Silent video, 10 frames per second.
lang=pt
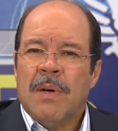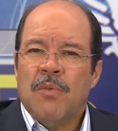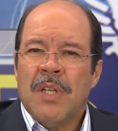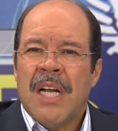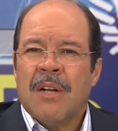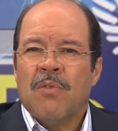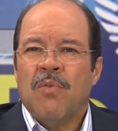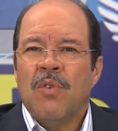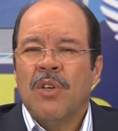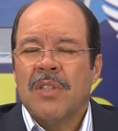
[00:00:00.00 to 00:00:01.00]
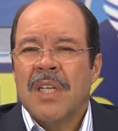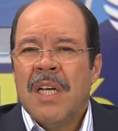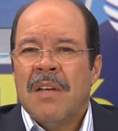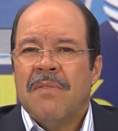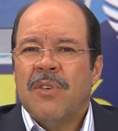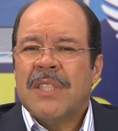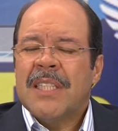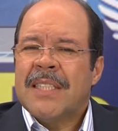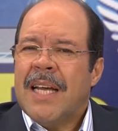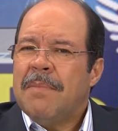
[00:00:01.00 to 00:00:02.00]
uma mulher com outra, você
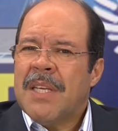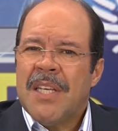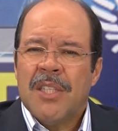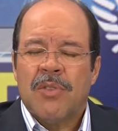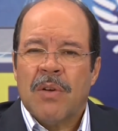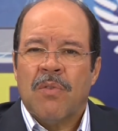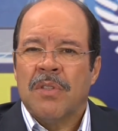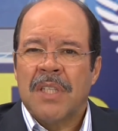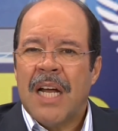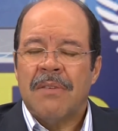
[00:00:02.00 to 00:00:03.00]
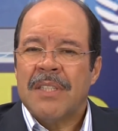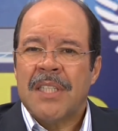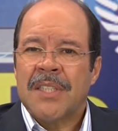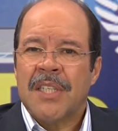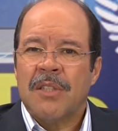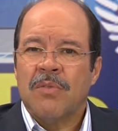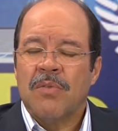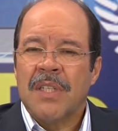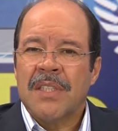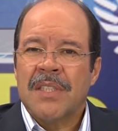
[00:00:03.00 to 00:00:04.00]
sabe que isso é contrário às
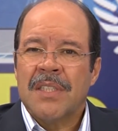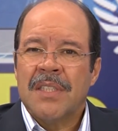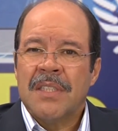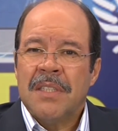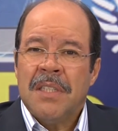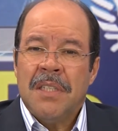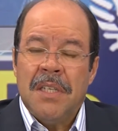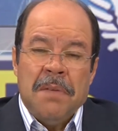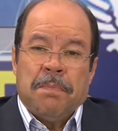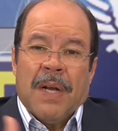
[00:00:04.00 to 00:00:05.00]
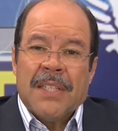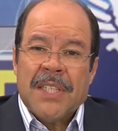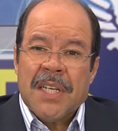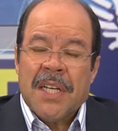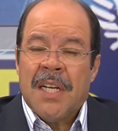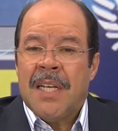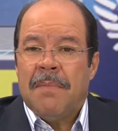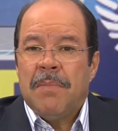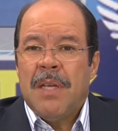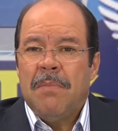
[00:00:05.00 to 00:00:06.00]
Escrituras. E para se crer na
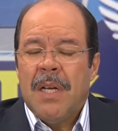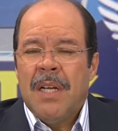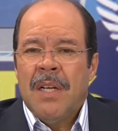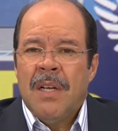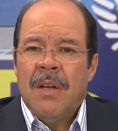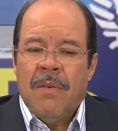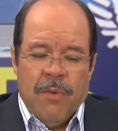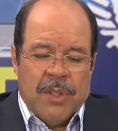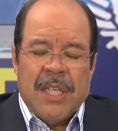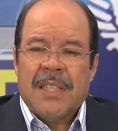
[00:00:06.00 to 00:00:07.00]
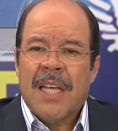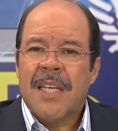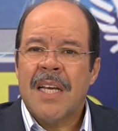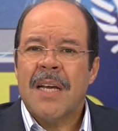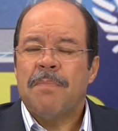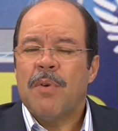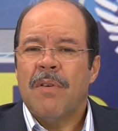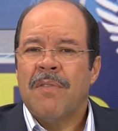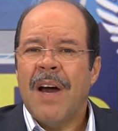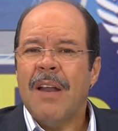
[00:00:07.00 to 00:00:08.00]
Bíblia, você tem que
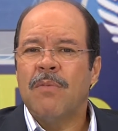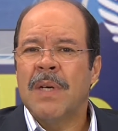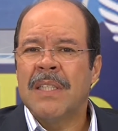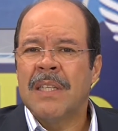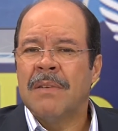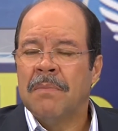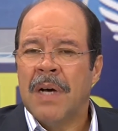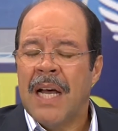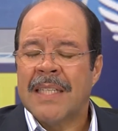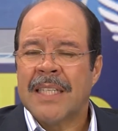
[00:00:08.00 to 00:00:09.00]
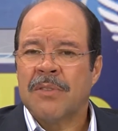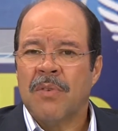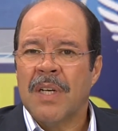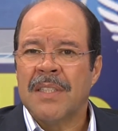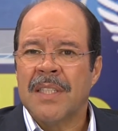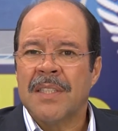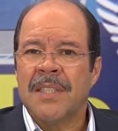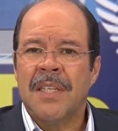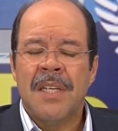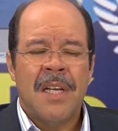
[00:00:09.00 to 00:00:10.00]
reprovar uma, uma, essas coisas.